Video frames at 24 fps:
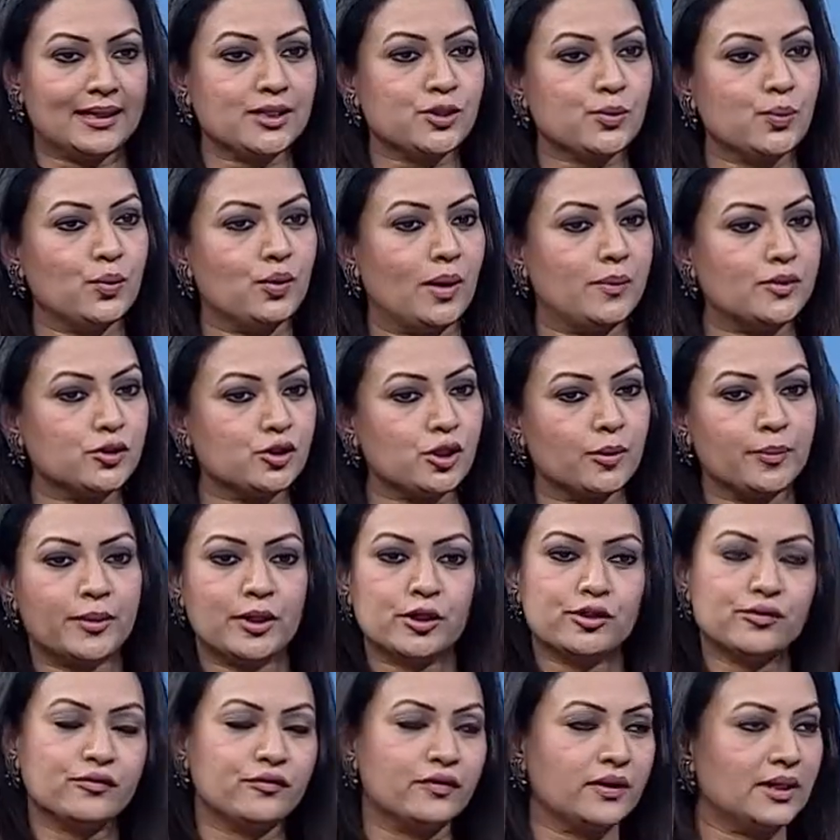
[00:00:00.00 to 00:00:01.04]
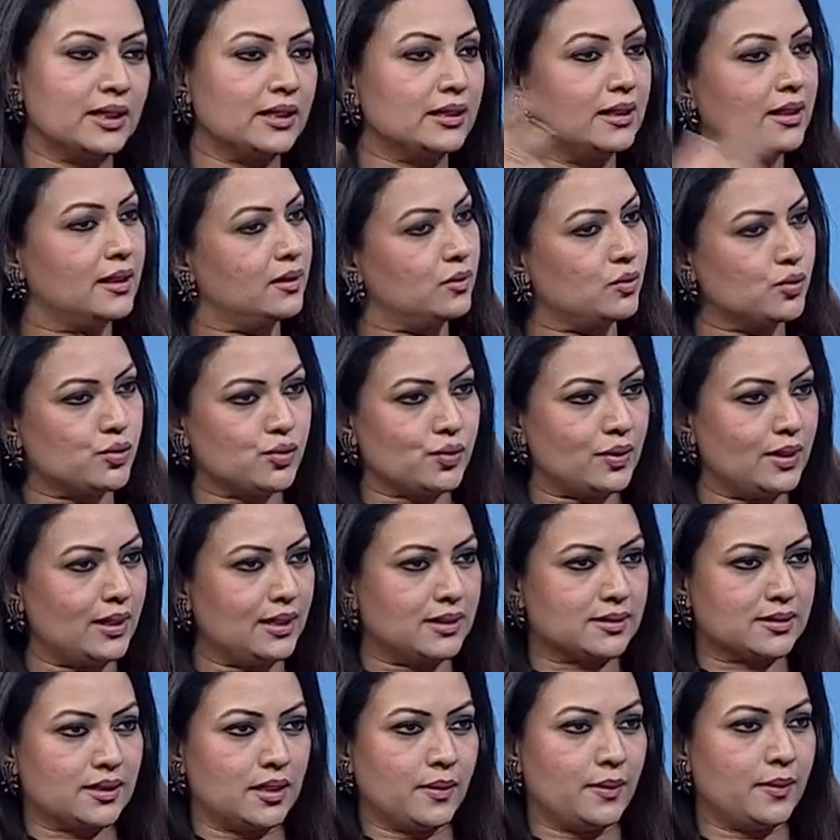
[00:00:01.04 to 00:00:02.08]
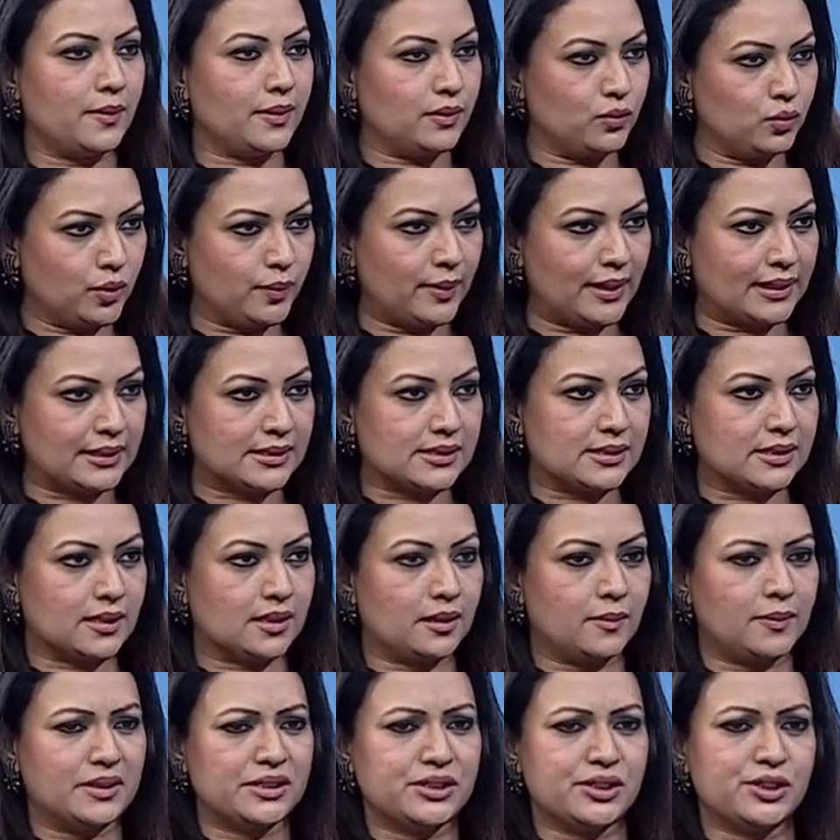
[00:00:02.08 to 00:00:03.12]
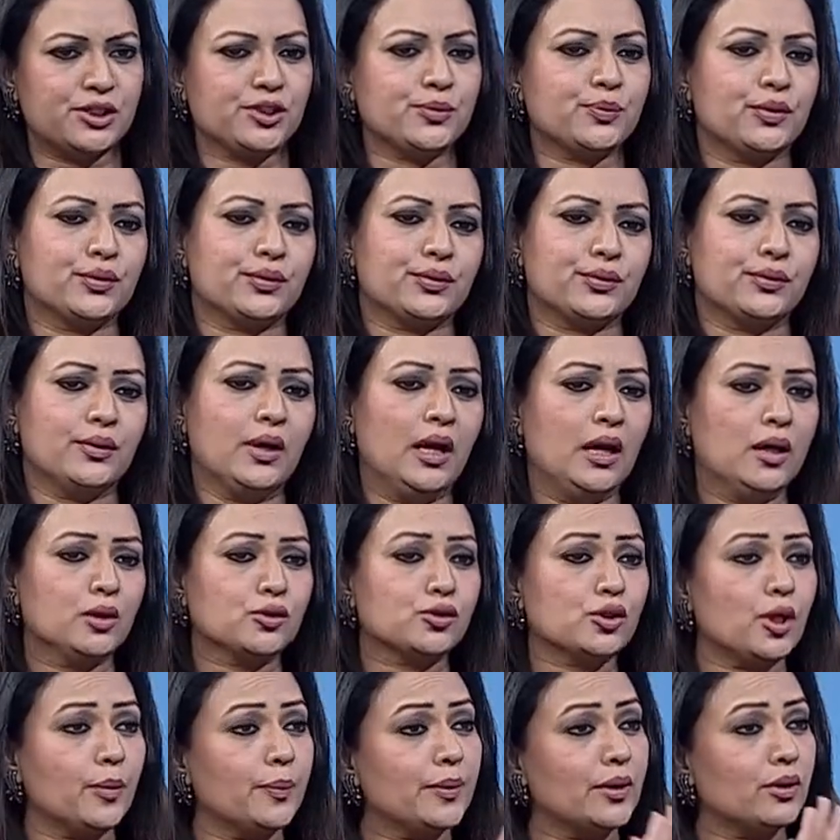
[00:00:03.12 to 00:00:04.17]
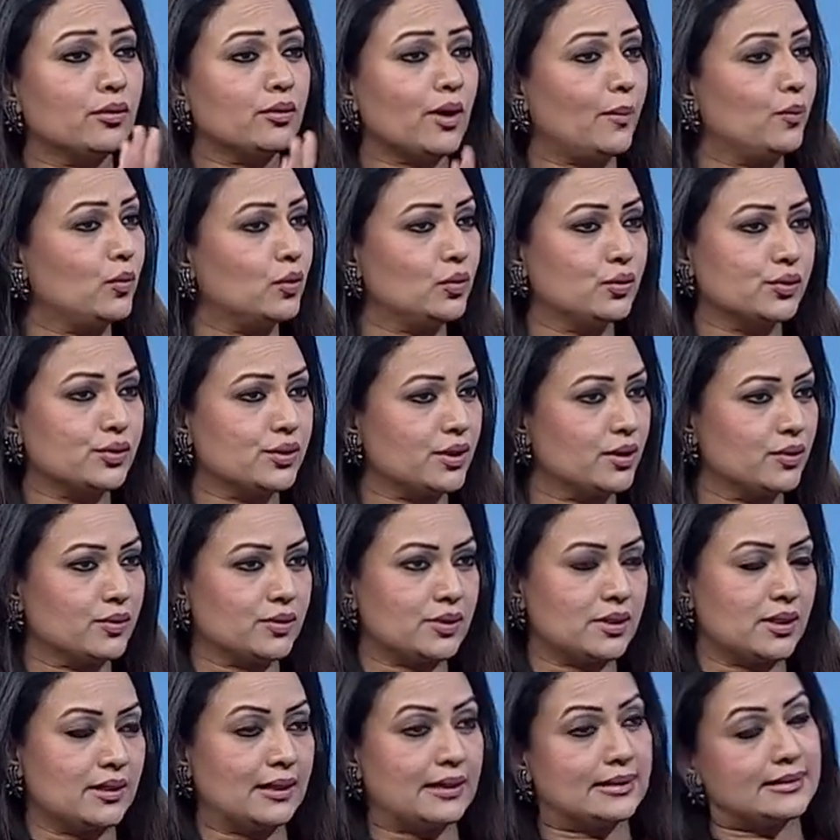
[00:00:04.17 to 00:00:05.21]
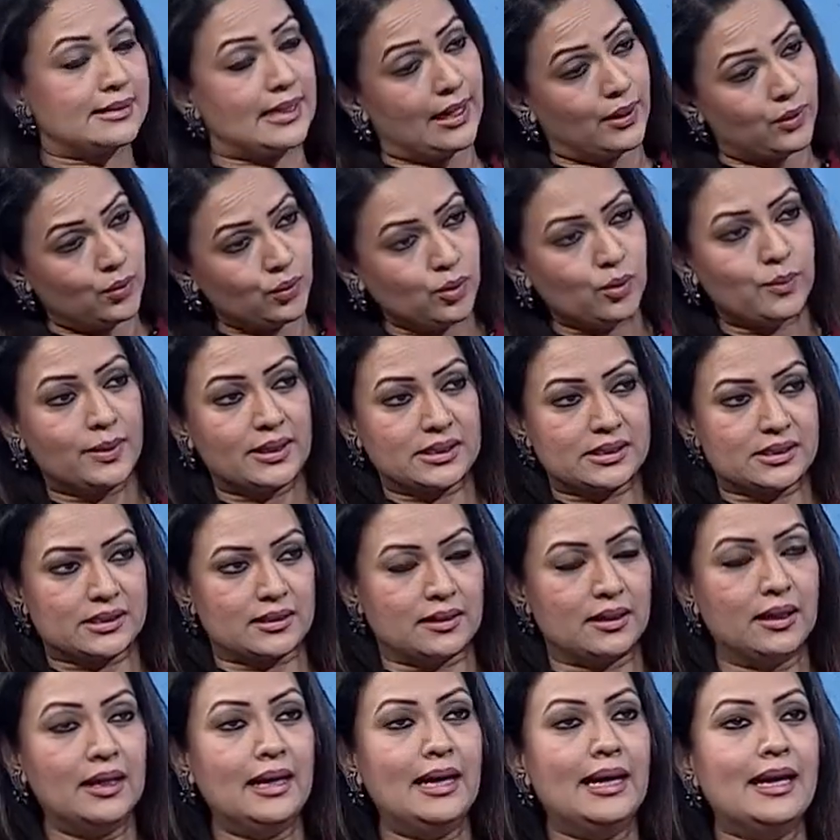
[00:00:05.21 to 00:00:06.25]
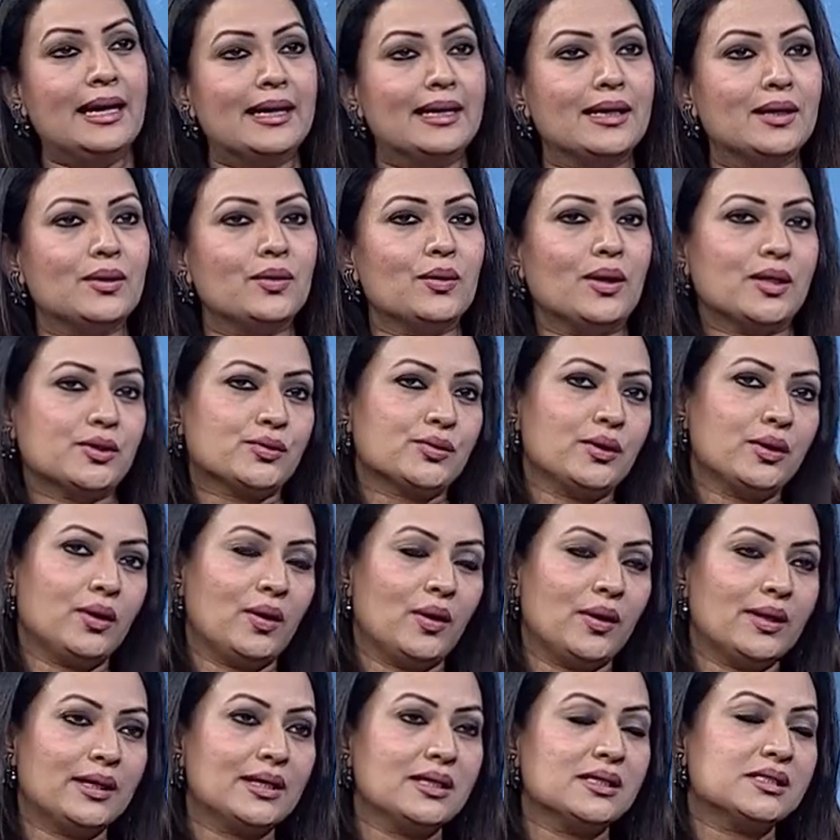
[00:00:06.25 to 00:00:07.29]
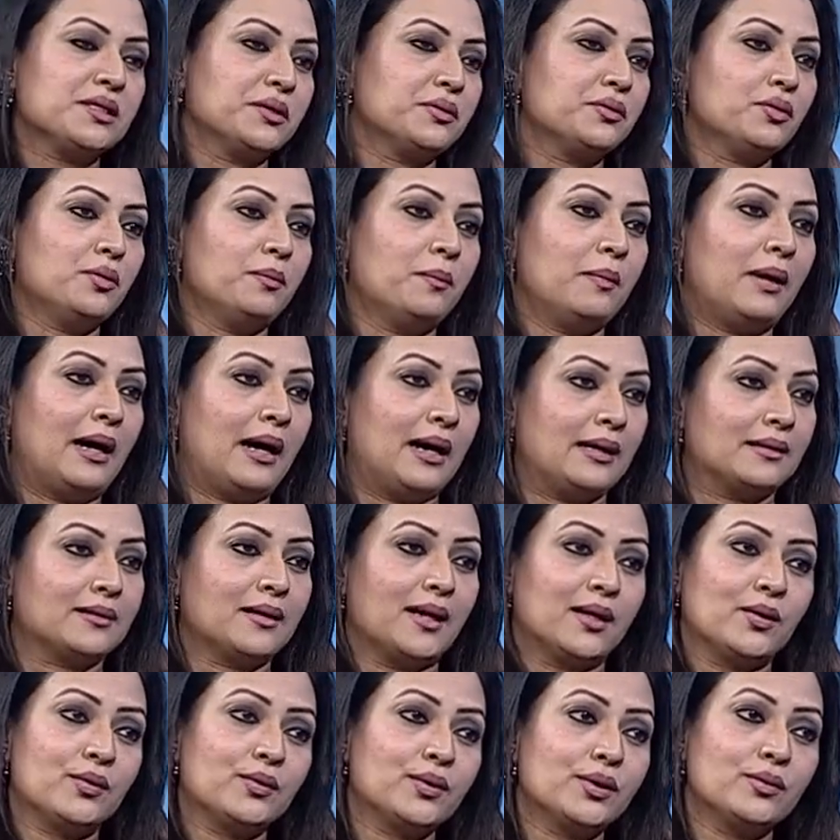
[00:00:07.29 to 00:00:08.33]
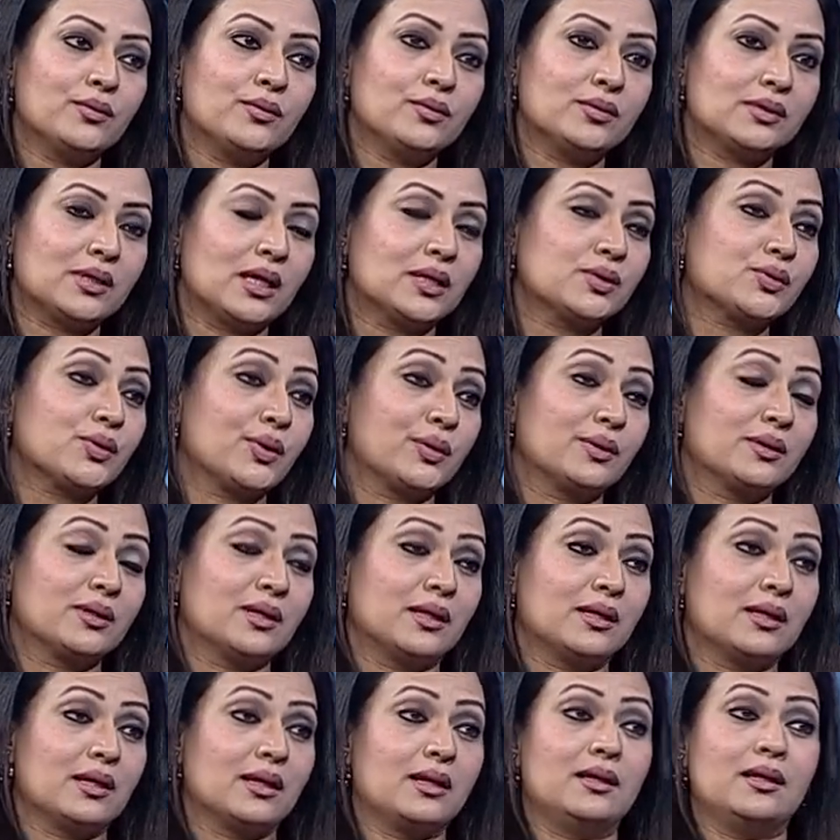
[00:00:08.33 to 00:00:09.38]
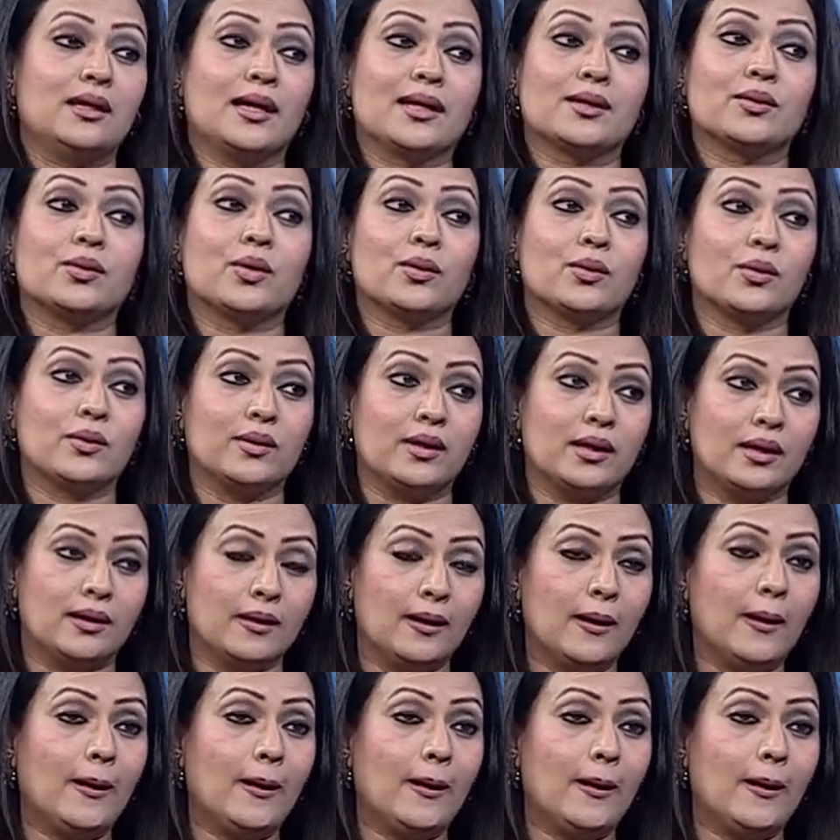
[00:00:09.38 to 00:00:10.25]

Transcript: আসবো আমি সব কিছু ফেলে দিয়ে কিন্তু চলে আসলাম আমার দুই বাচ্চা আমার জিনিসপত্র সব কিন্তু আম্মু গুছিয়ে গুছিয়ে রাখছে এখনও বাসে কিন্তু আসলে হয় কি সে তো মা তারও কিন্তু তার সন্তানকে নিয়ে এক ধরনের